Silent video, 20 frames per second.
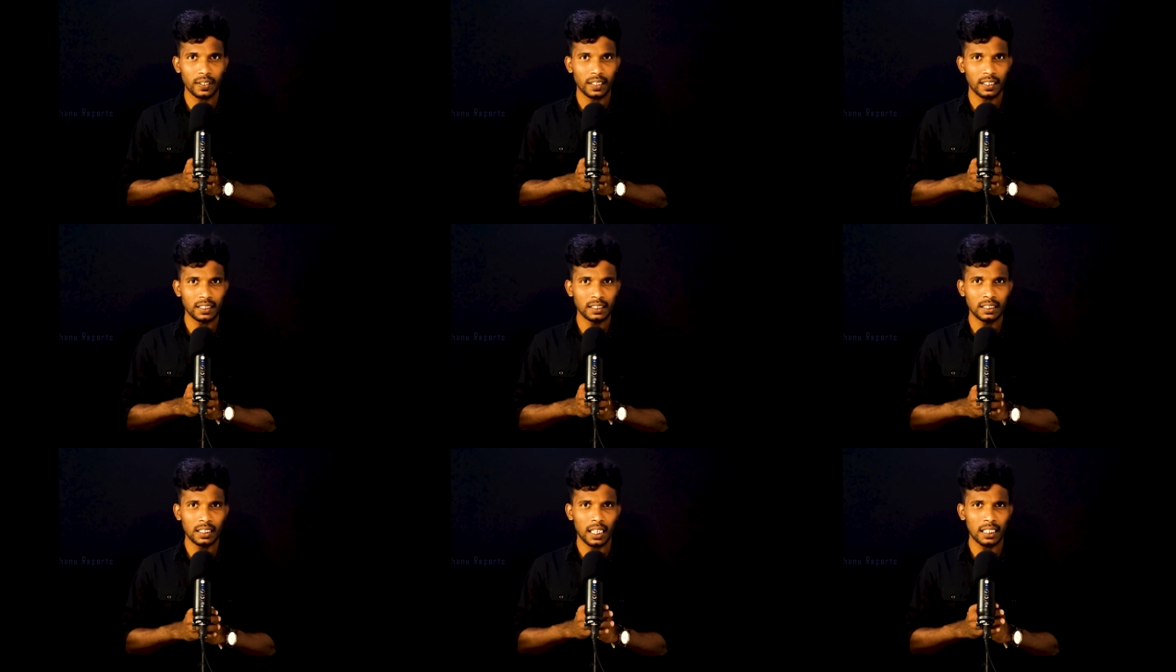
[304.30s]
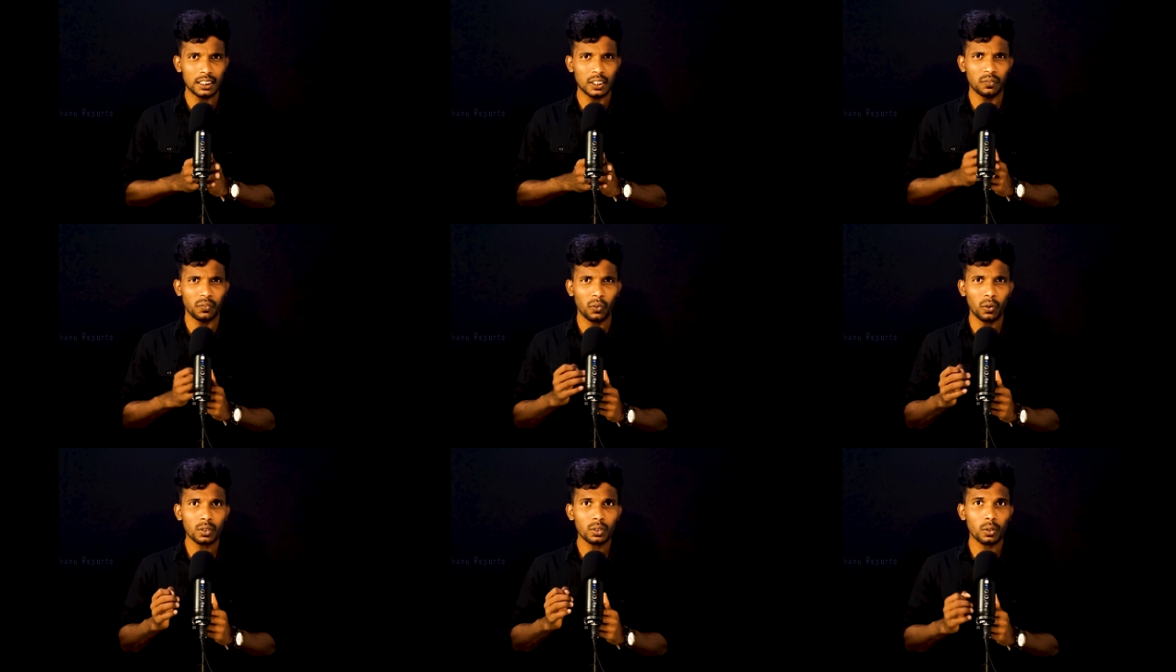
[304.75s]
வருது அந்த
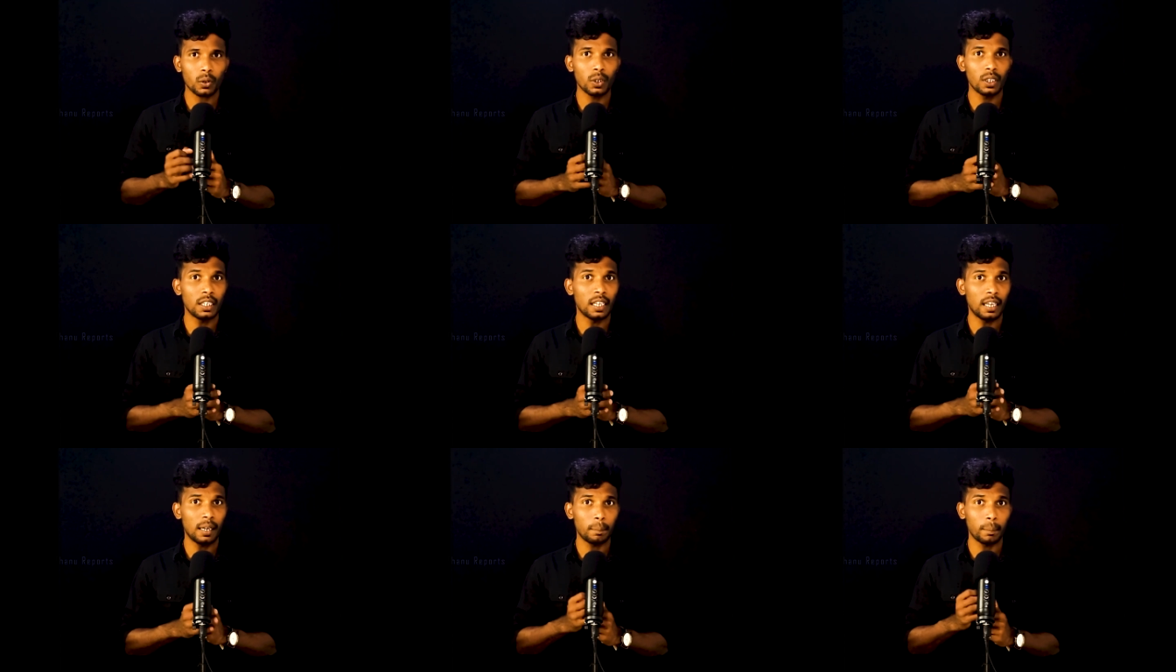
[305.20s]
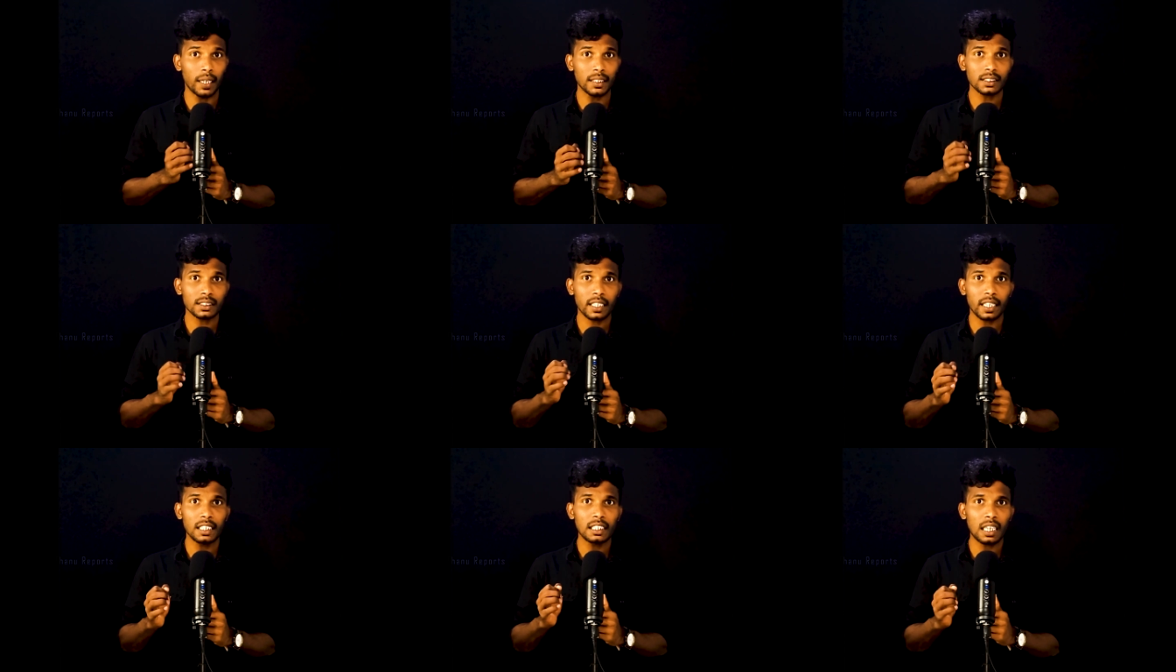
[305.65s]
ஃபோன் கால்ல
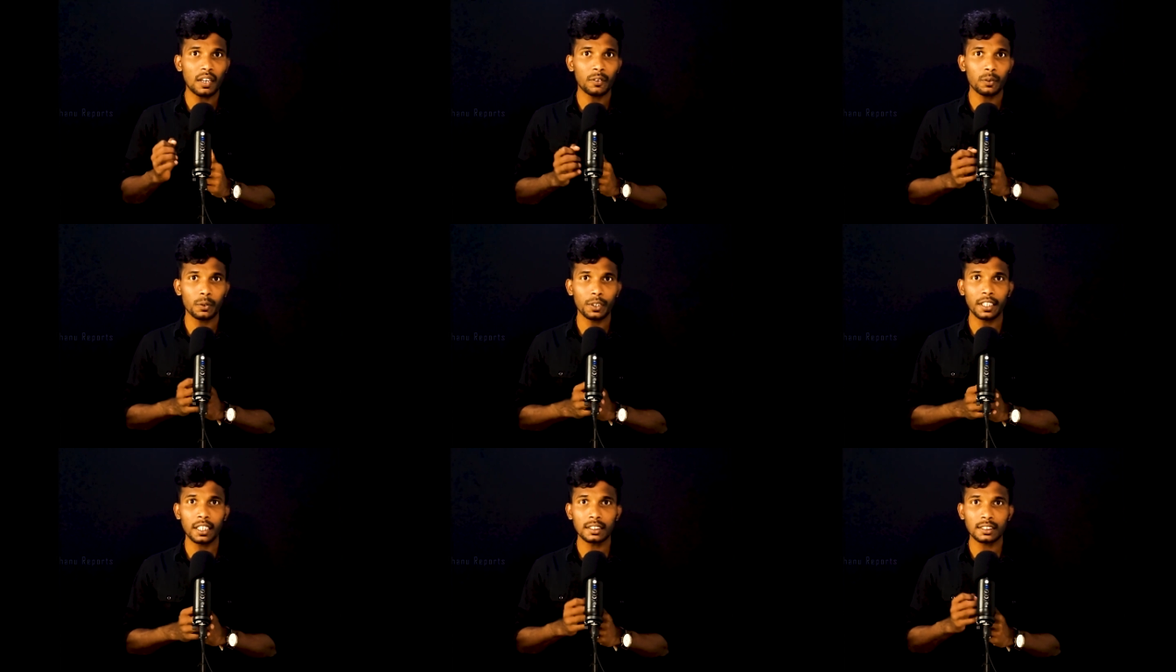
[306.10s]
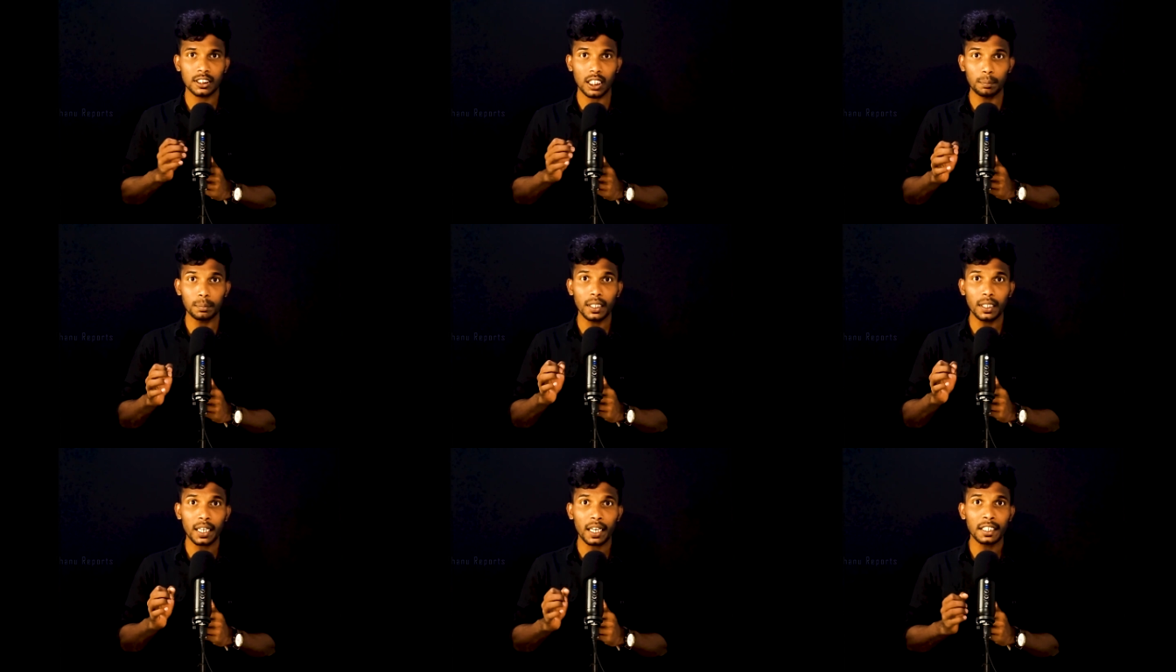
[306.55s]
மஸ்கெலியாவினுடைய
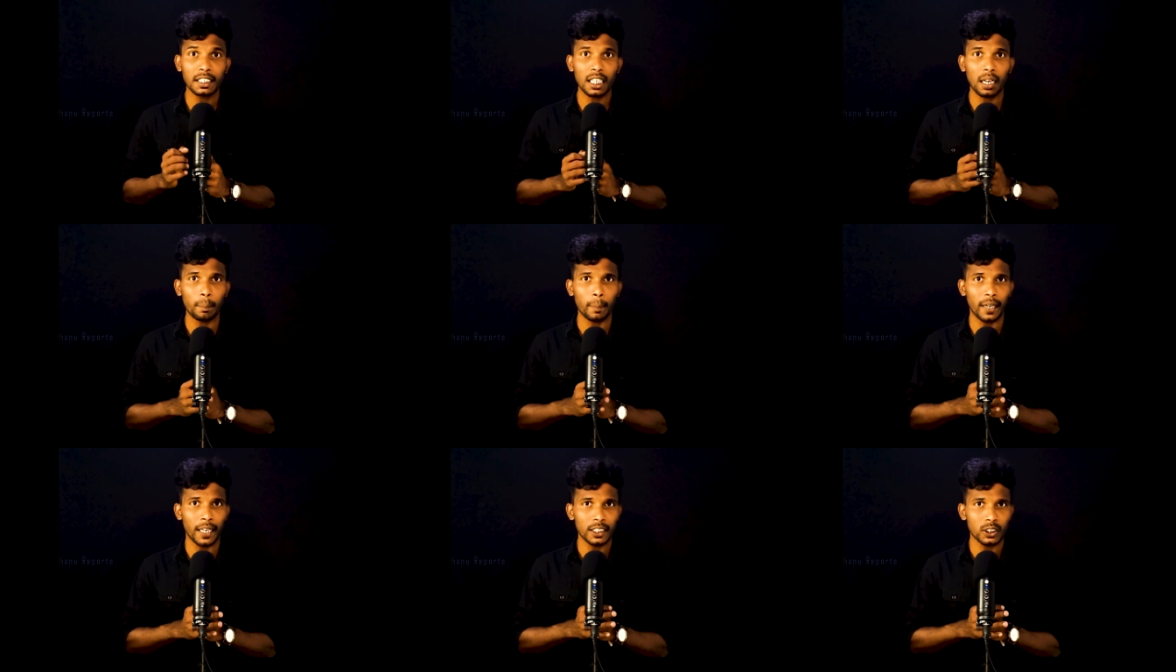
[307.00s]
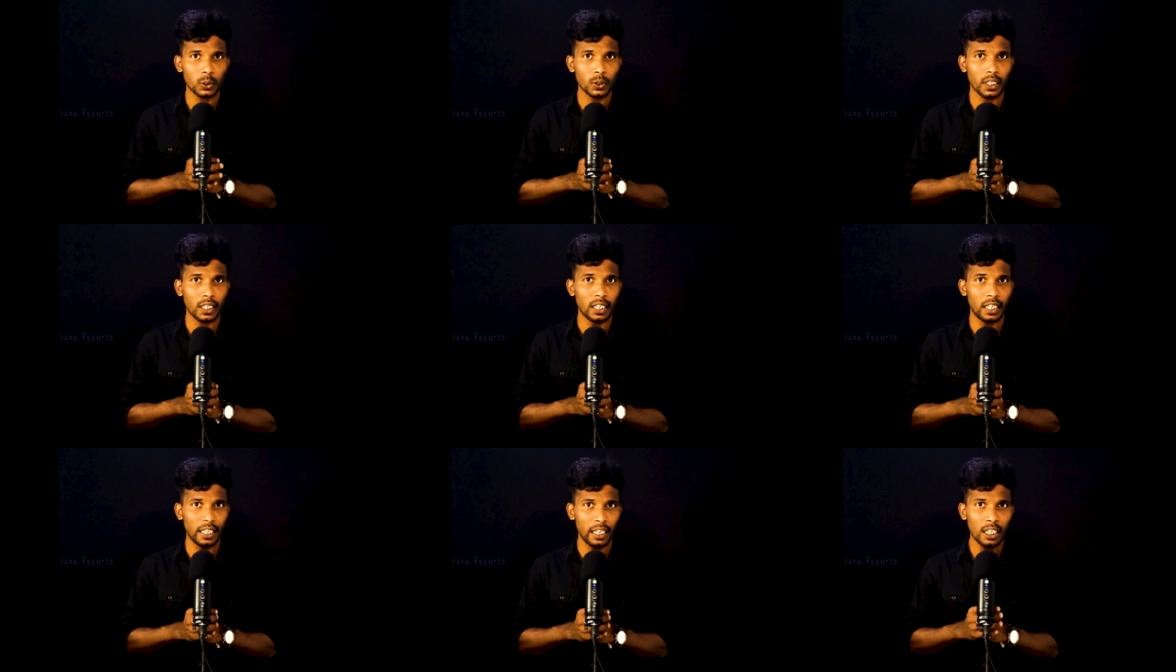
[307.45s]
சப்தகனியா
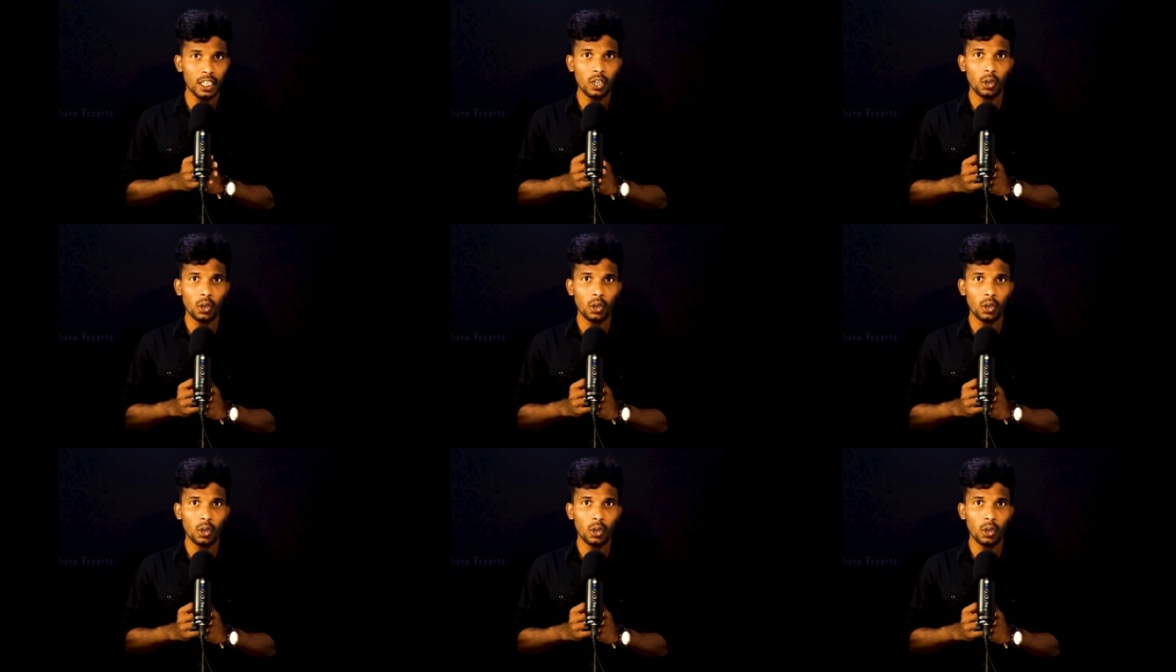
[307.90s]
மலைத்தொடரில்